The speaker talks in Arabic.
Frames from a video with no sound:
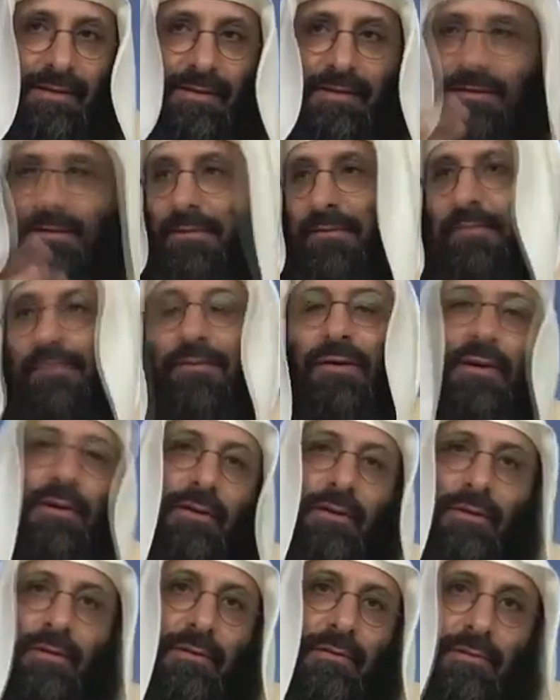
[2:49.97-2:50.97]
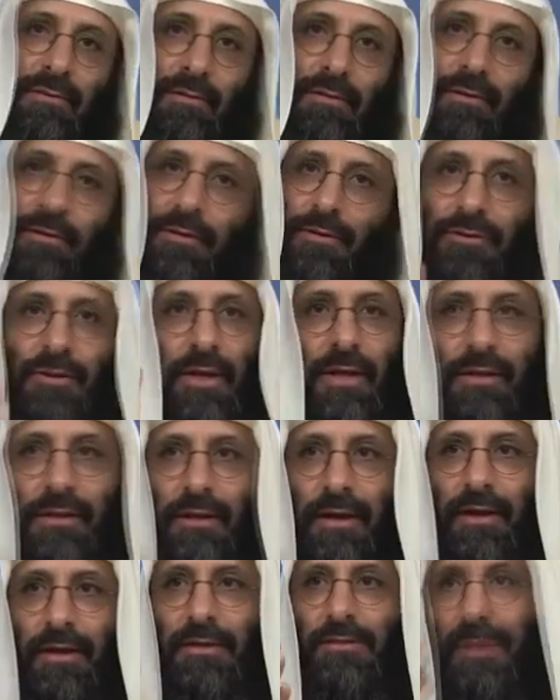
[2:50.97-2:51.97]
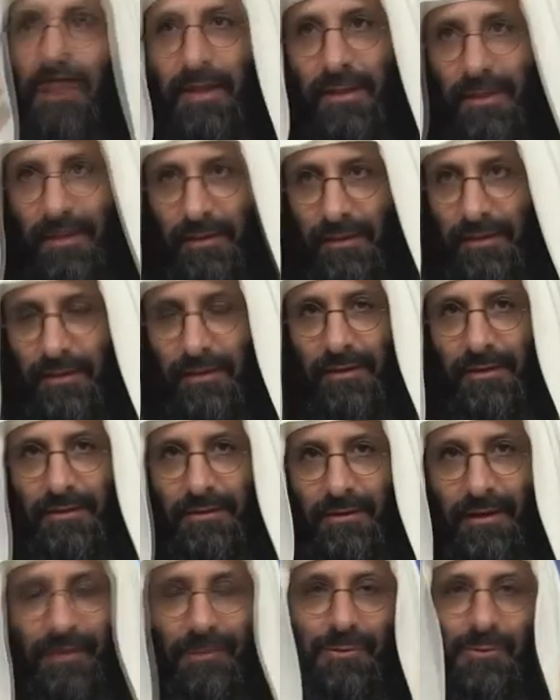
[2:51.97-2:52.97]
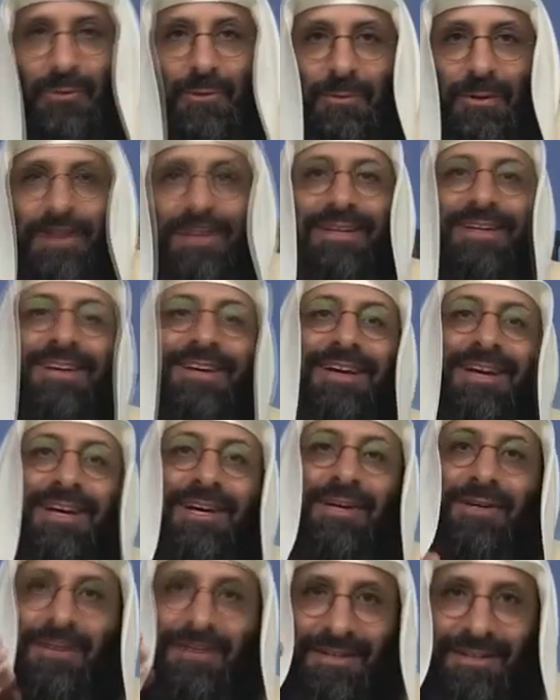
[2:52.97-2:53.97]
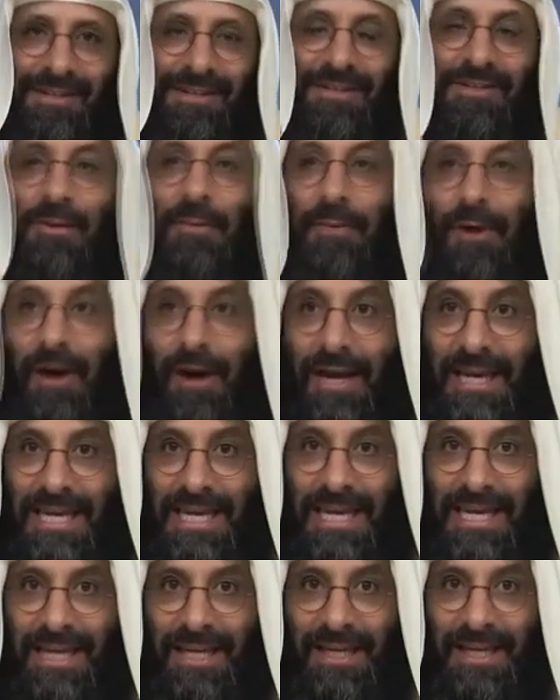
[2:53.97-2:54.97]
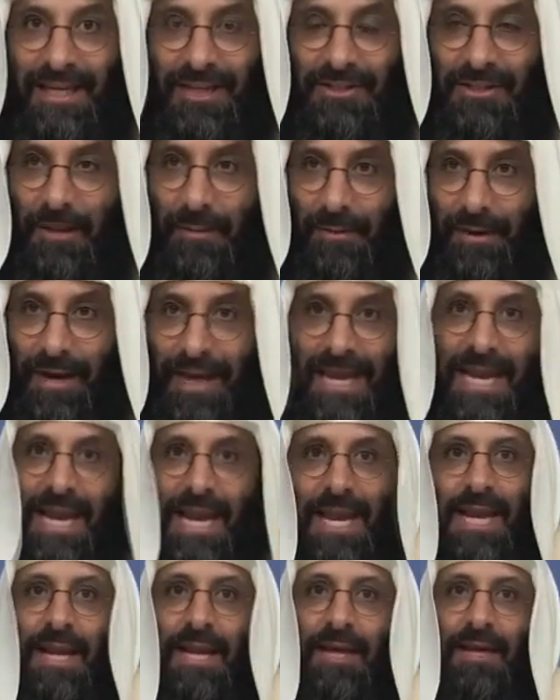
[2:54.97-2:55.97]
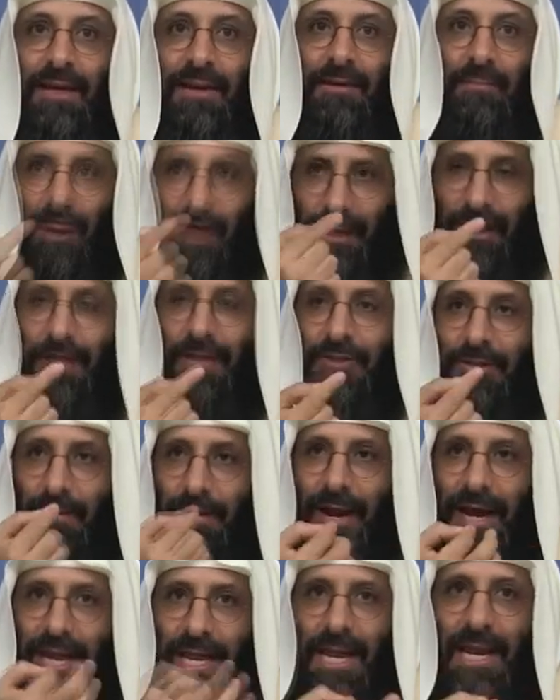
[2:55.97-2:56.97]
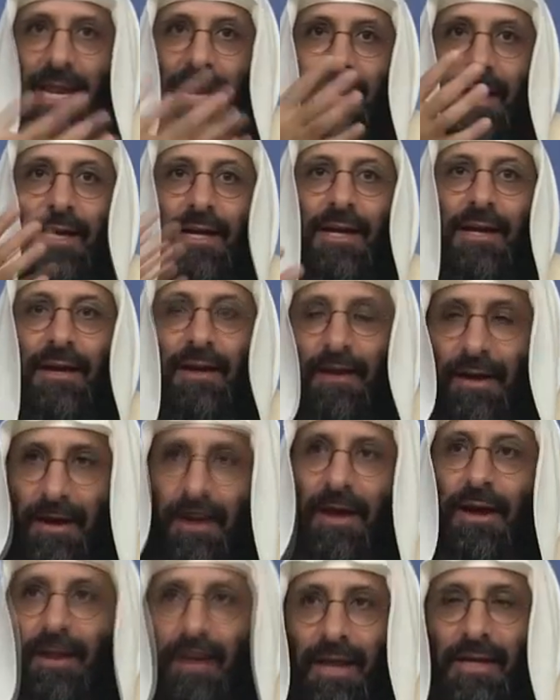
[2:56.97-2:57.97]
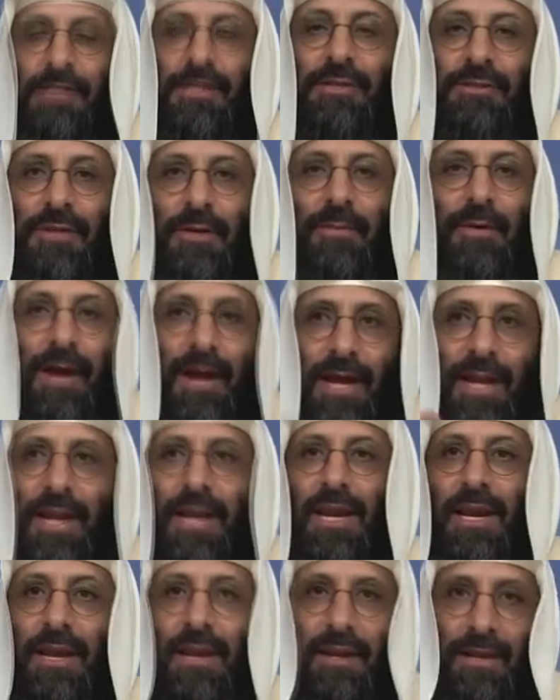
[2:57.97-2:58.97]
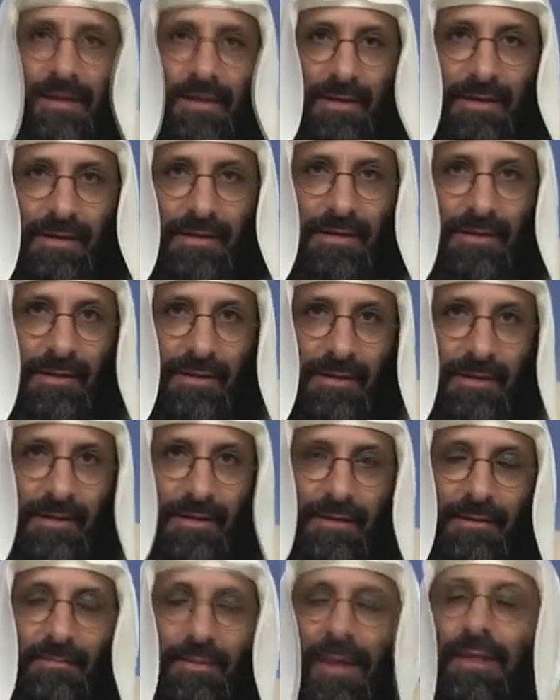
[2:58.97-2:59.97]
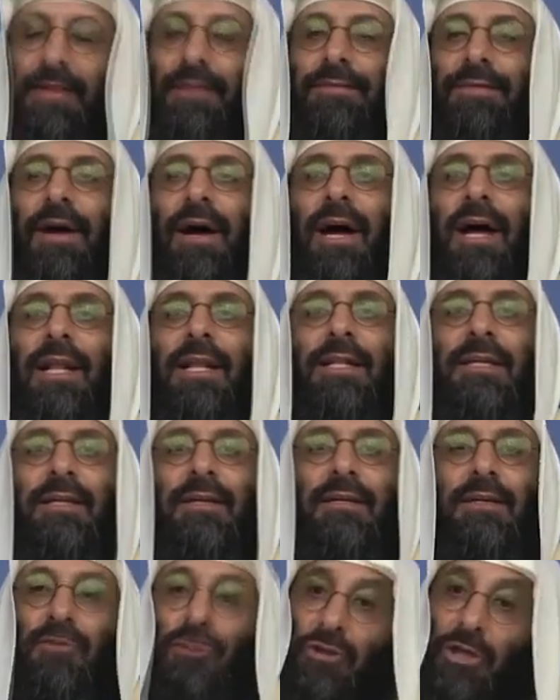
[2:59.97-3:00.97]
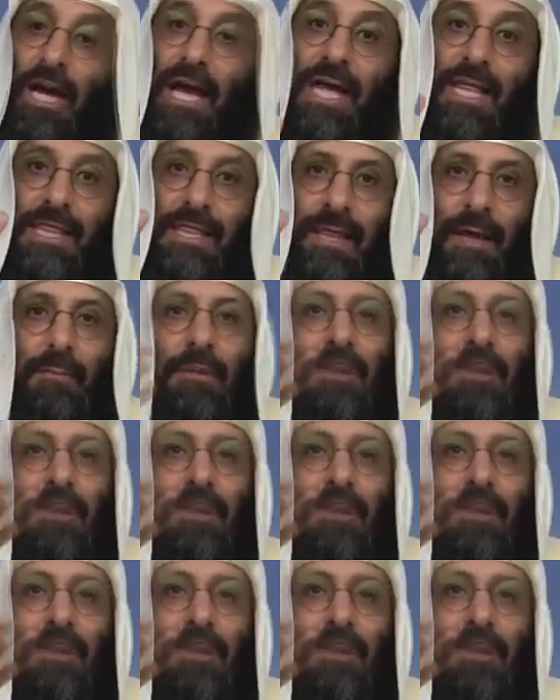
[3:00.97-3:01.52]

آه، فهذه شاذة يا أخي شاذة يا رجل هي آه، جبرائيل جبرائيل بقى جبرائيل قرأ الحسن جبرائيل ماذا فعلت؟ شاذة